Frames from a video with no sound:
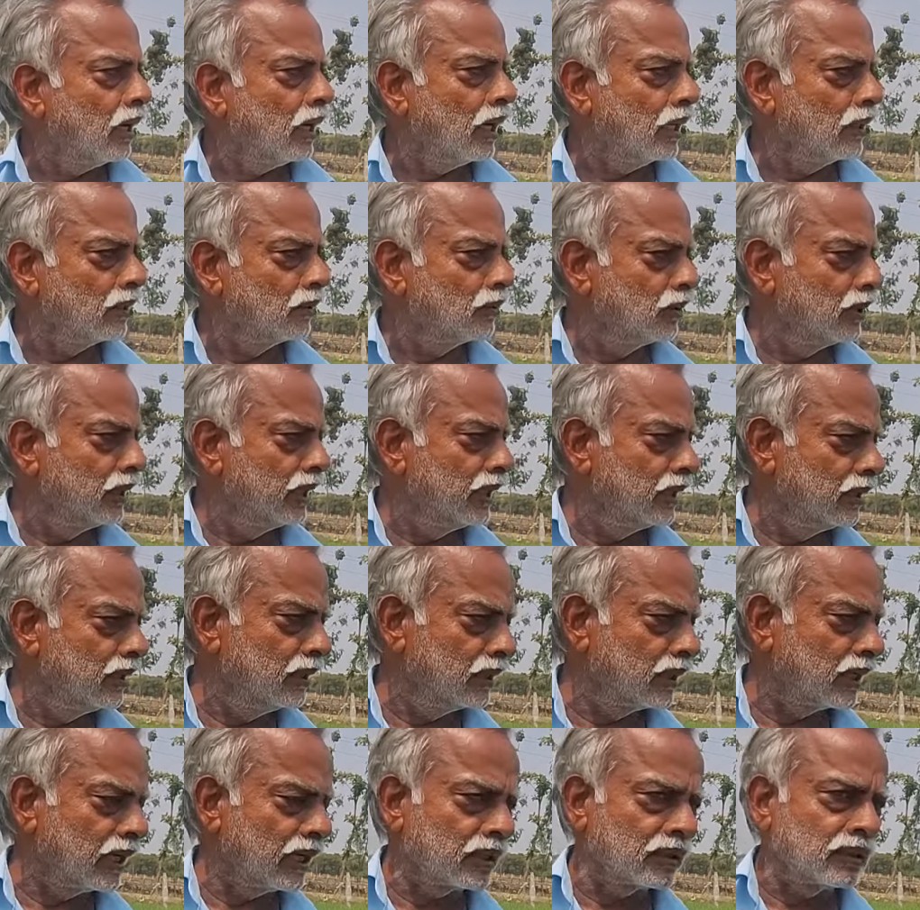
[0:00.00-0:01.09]
ஆள் கூலி
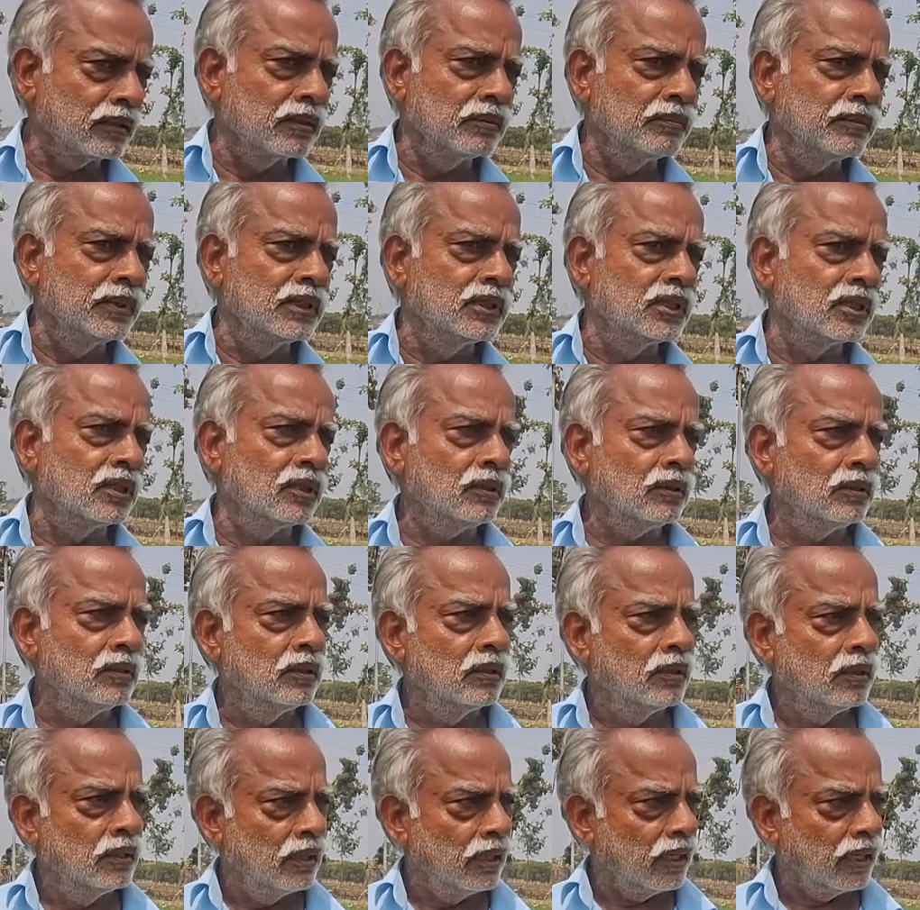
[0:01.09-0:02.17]
கணக்குக்கும் மிச்சம்
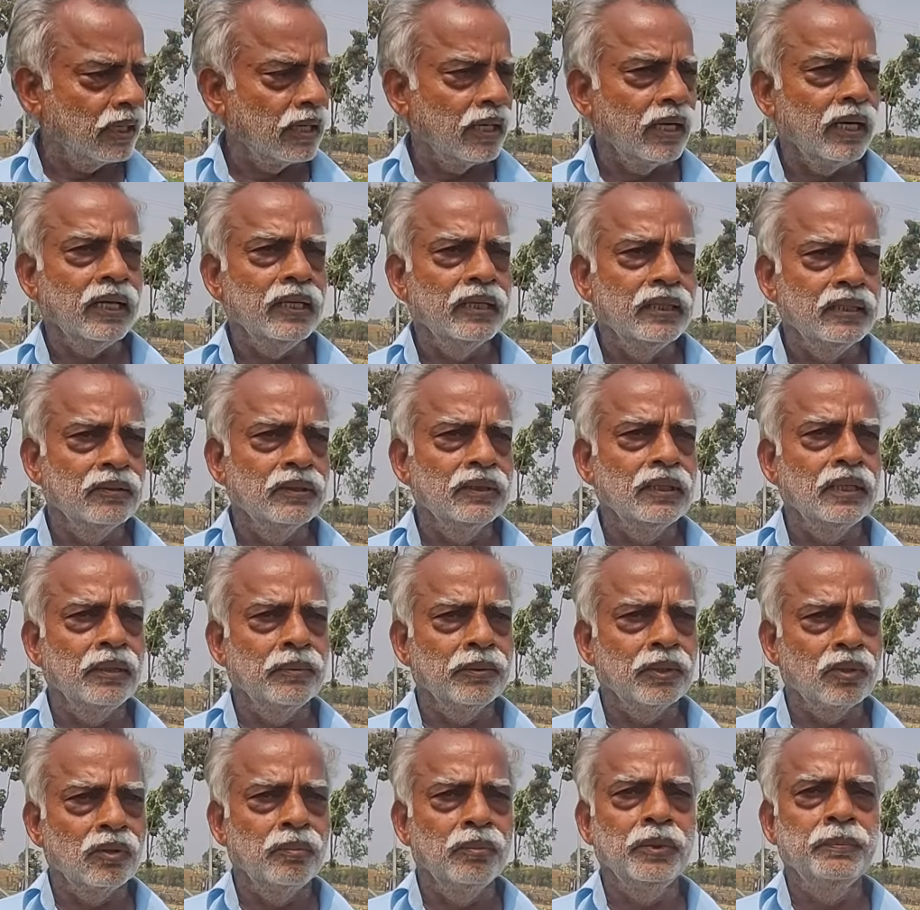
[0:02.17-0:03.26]
அதனால் இது வந்து
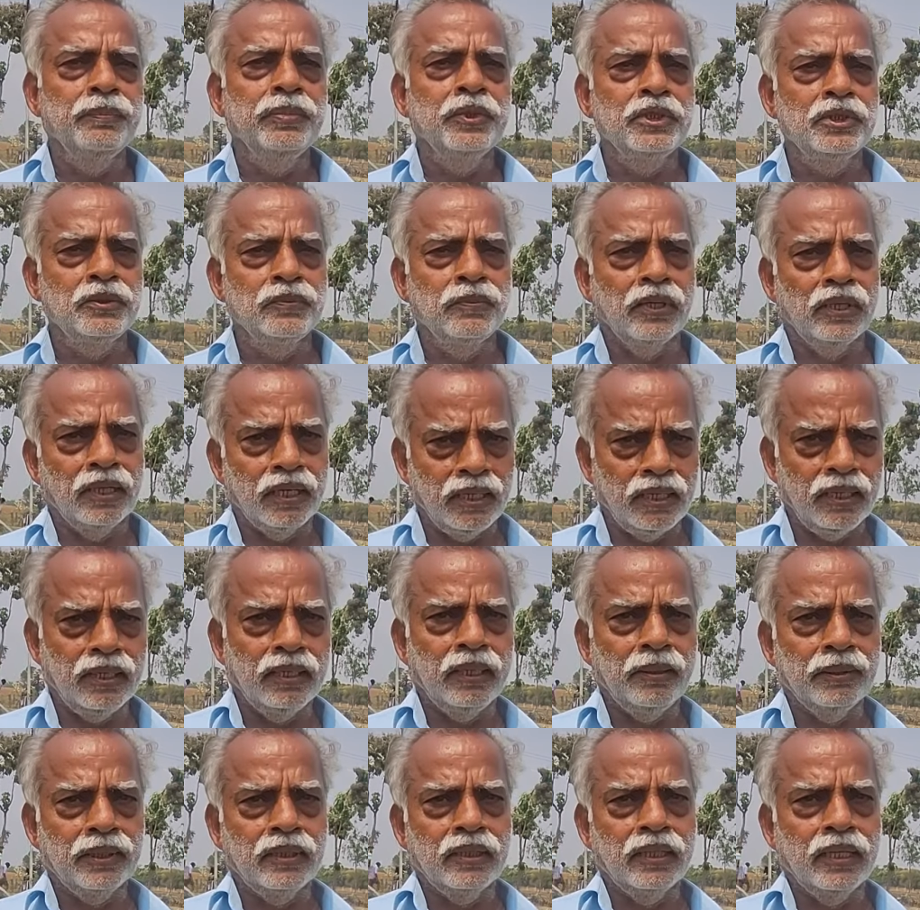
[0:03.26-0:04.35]
நமக்கு ரொம்ப பீஸ்ஃபுல் நல்ல
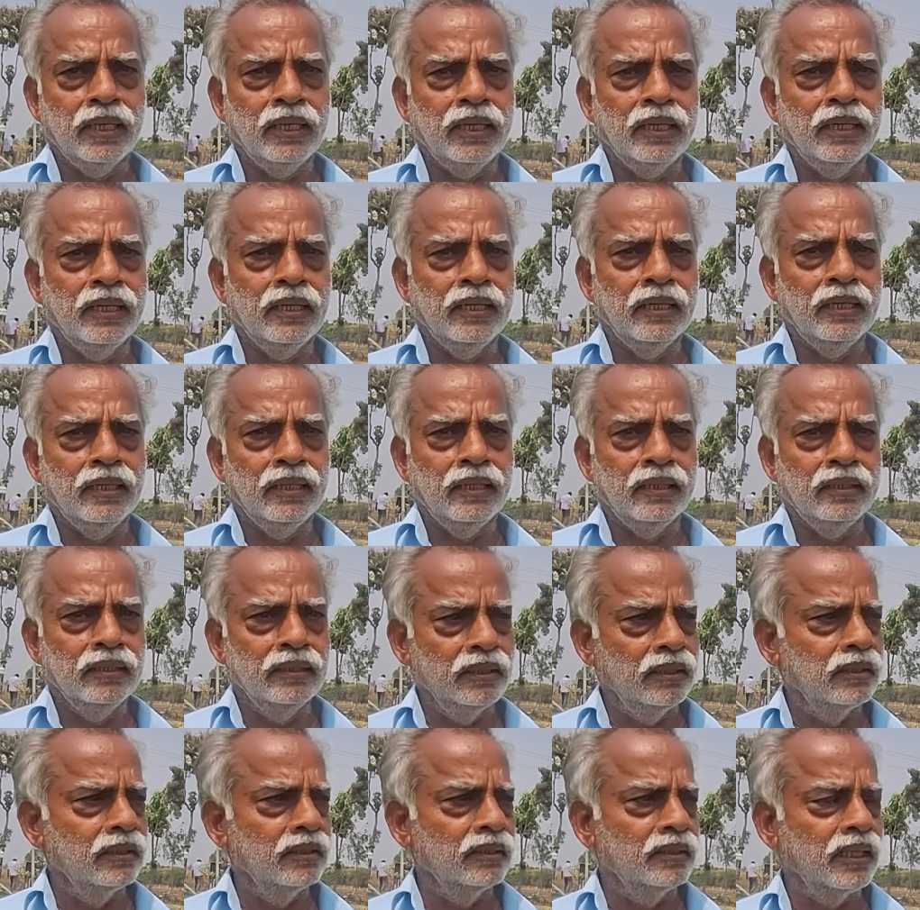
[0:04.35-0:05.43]
நமக்கு நல்ல
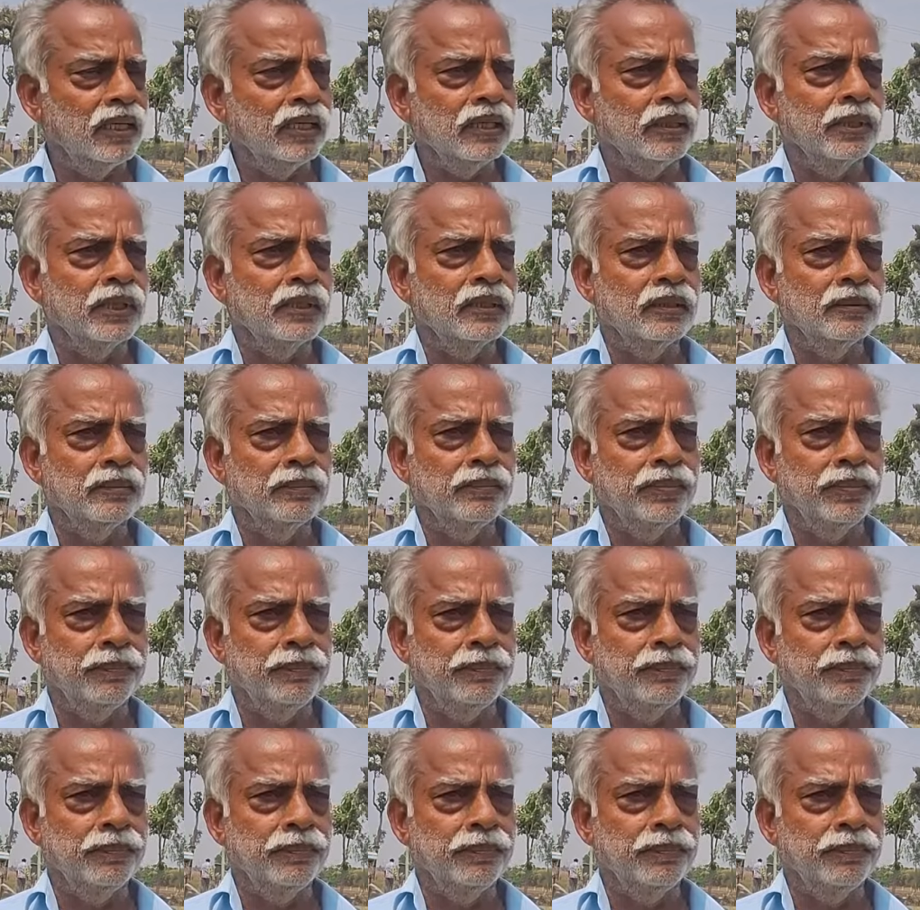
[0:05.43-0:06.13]
இது இதுதான் நமக்கு